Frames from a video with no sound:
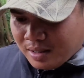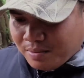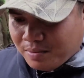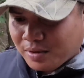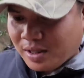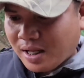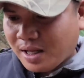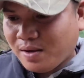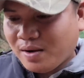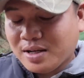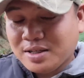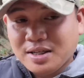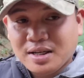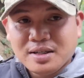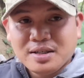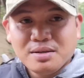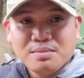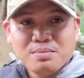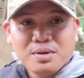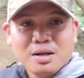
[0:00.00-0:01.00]
po tayo. At
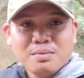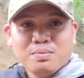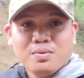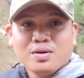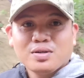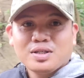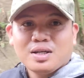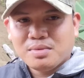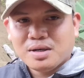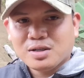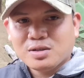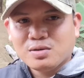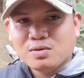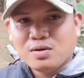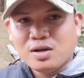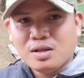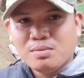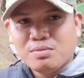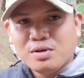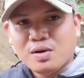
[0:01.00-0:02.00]
sa, siyempre po, sa mga
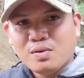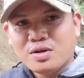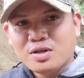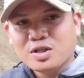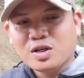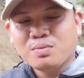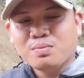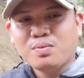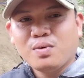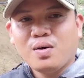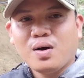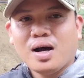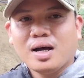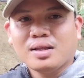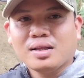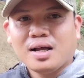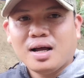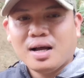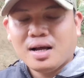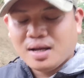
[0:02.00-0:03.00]
solid viewers ko po
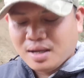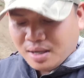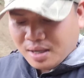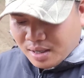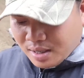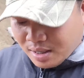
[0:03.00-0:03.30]
at uh,